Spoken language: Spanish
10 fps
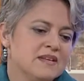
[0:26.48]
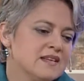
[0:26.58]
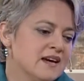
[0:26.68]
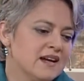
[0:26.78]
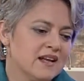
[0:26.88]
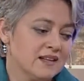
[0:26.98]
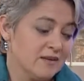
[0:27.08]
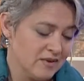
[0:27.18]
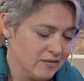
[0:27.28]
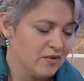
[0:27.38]
bisagra
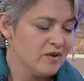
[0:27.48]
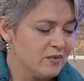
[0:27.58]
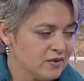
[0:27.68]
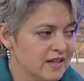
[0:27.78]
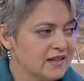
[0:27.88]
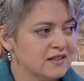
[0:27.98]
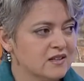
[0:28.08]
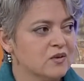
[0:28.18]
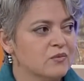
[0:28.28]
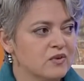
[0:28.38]
también muy
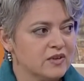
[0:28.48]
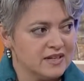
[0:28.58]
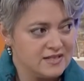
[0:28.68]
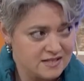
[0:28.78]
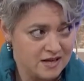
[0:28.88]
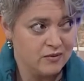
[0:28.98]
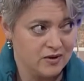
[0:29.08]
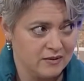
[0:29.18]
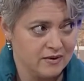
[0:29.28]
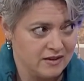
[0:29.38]
importante, cómo
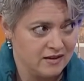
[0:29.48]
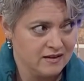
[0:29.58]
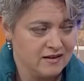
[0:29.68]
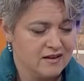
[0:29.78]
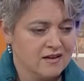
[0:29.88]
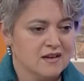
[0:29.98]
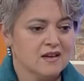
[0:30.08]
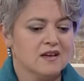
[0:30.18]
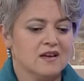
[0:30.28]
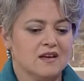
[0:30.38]
iniciamos la vida
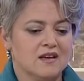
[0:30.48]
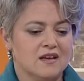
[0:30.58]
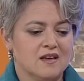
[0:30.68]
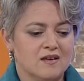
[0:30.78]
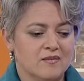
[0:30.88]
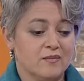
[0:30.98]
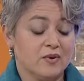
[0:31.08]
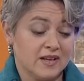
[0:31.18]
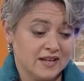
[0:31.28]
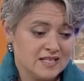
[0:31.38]
eh,
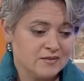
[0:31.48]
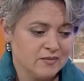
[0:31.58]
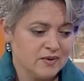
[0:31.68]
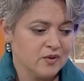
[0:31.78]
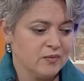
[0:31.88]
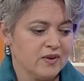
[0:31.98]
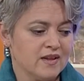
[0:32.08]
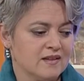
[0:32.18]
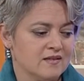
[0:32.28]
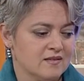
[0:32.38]
porque en ese momento
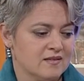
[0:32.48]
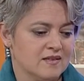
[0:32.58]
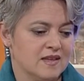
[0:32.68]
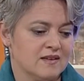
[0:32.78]
pueden